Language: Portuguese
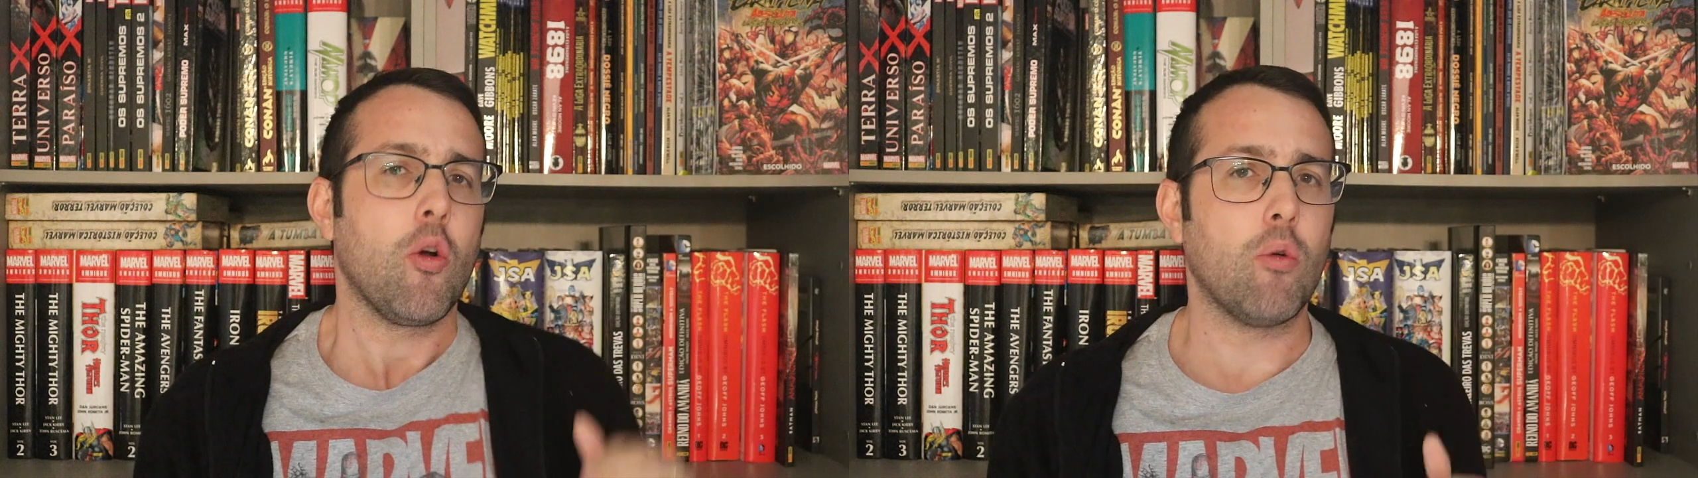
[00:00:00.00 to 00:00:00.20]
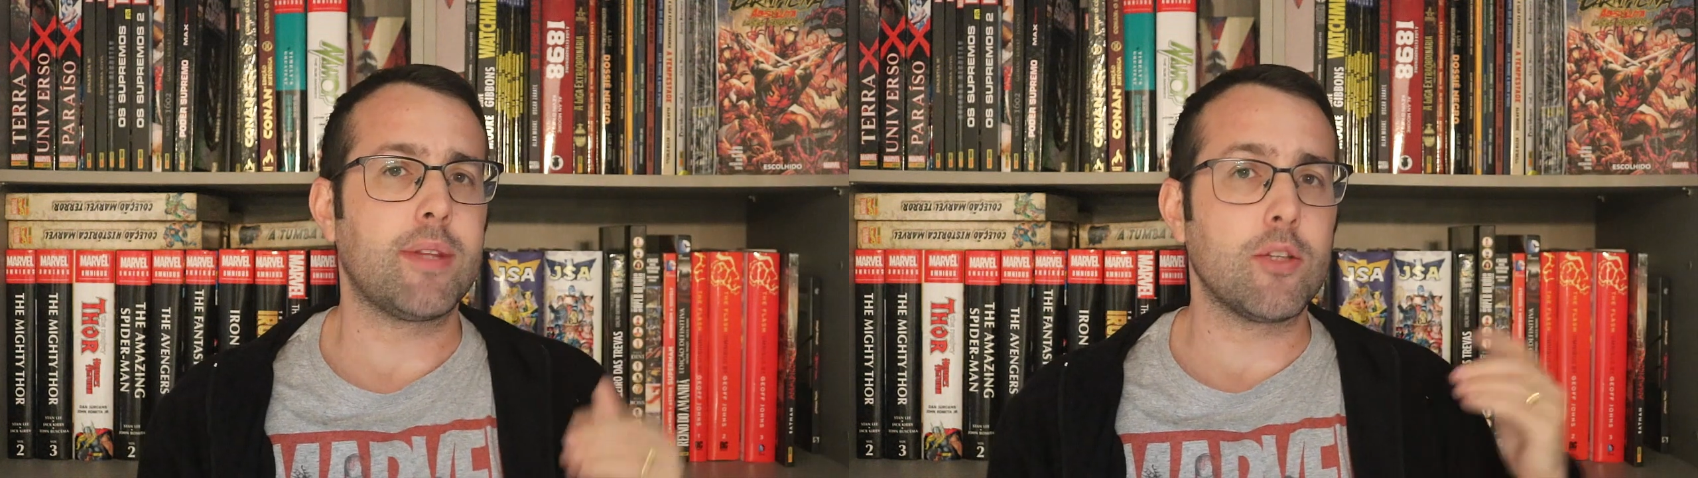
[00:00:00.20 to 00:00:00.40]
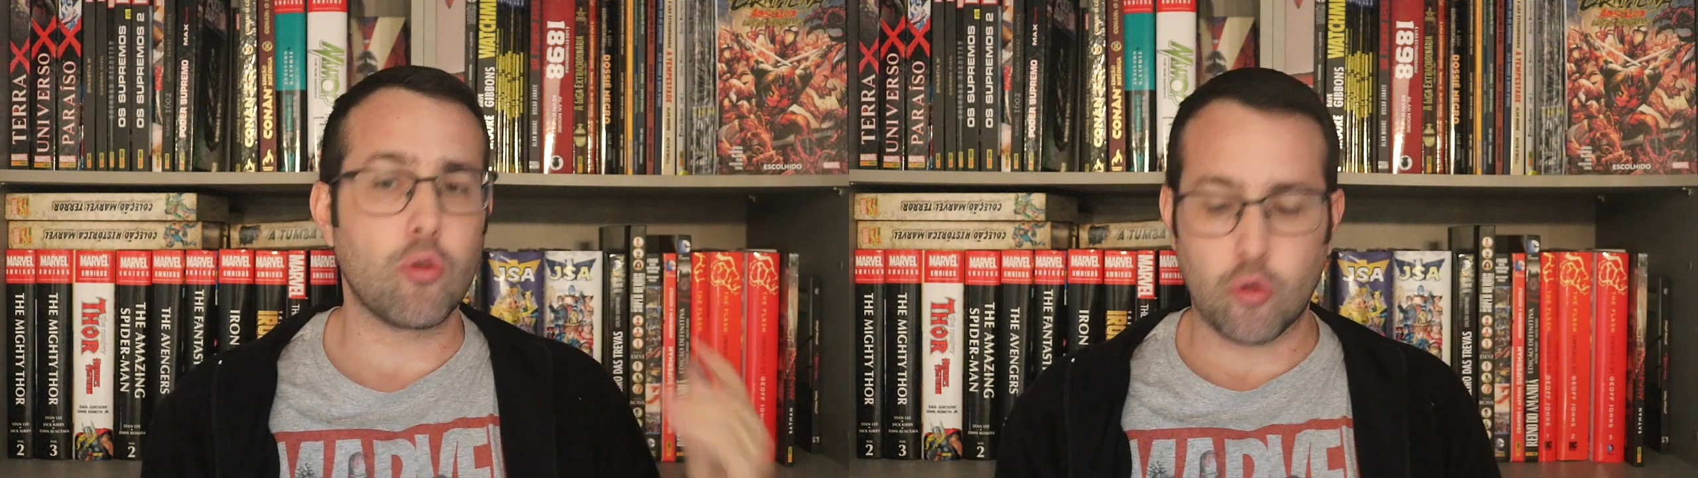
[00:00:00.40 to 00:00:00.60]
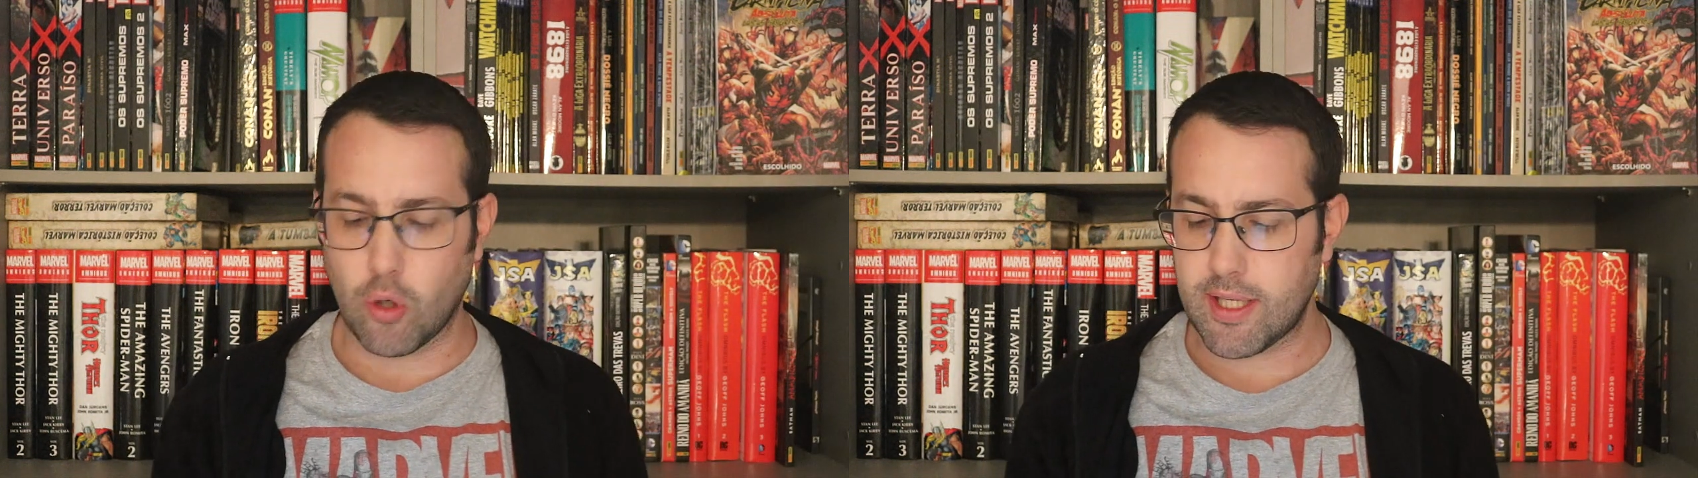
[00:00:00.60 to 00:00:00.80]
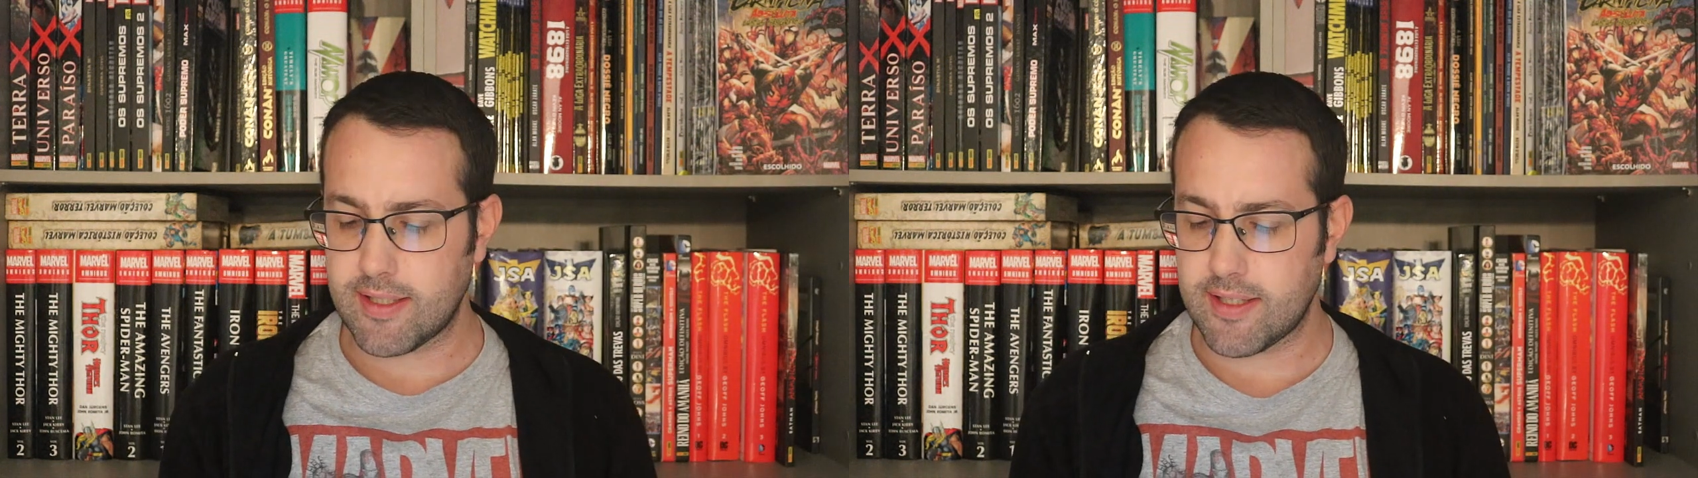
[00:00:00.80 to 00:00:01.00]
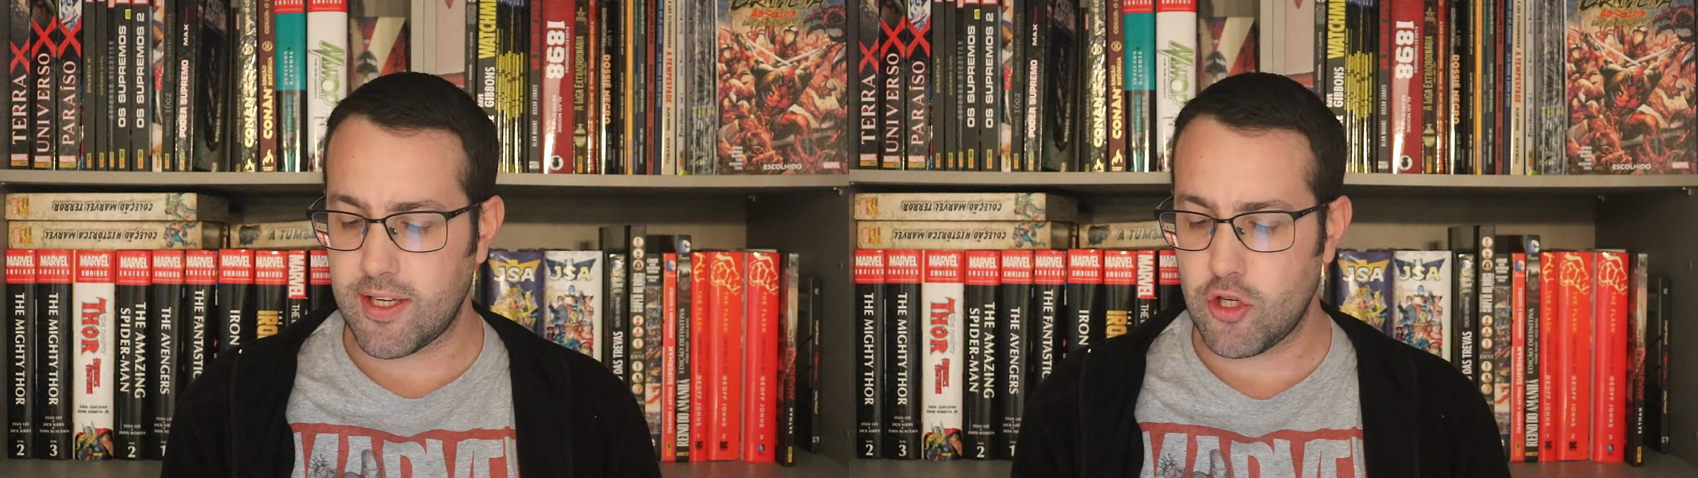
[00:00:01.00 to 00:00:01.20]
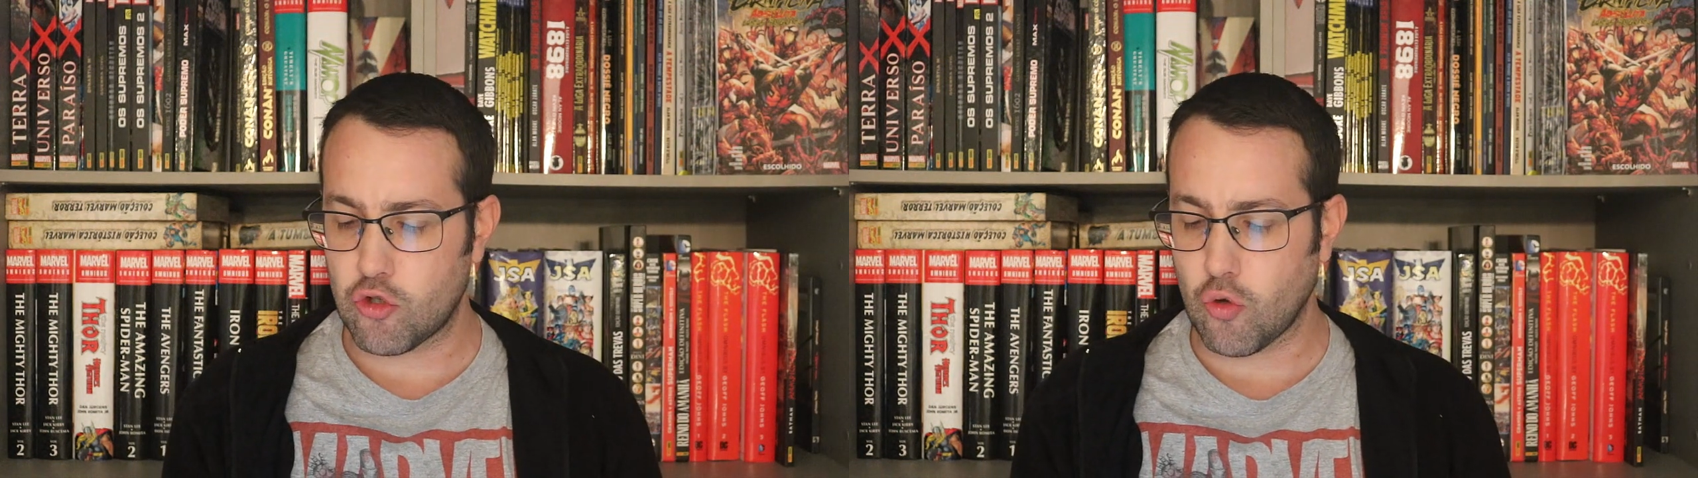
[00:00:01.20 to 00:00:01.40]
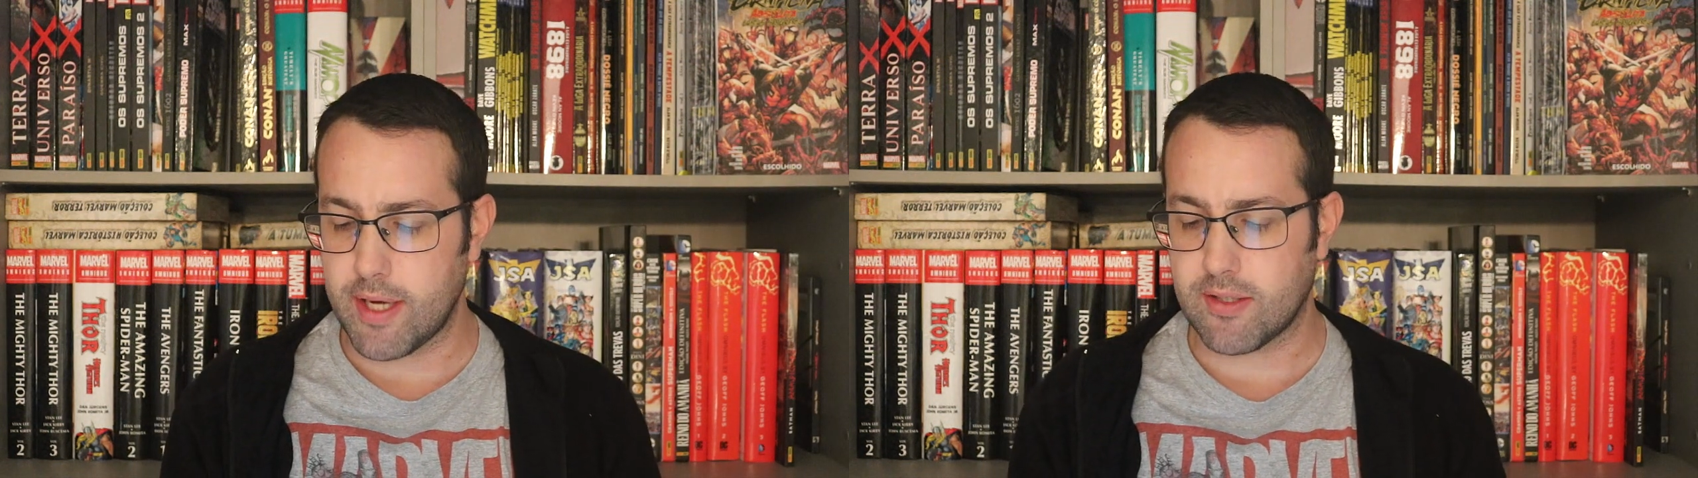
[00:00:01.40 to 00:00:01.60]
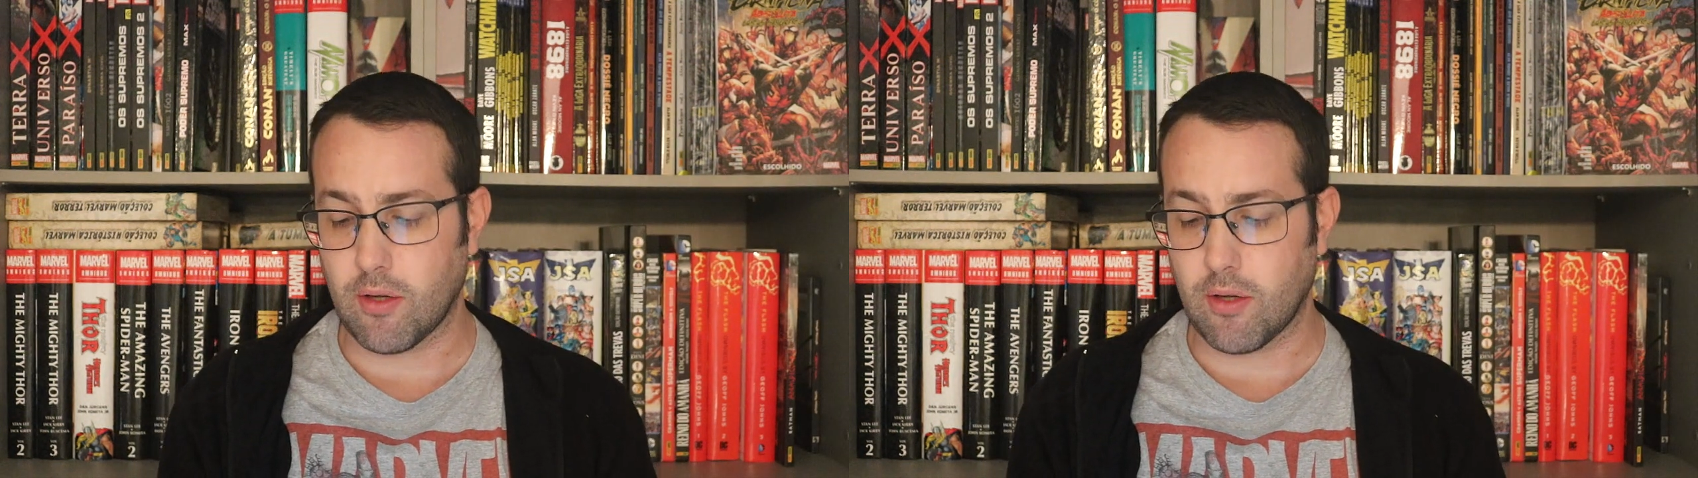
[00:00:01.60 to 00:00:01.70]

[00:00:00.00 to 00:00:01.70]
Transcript: contendo todas as edições.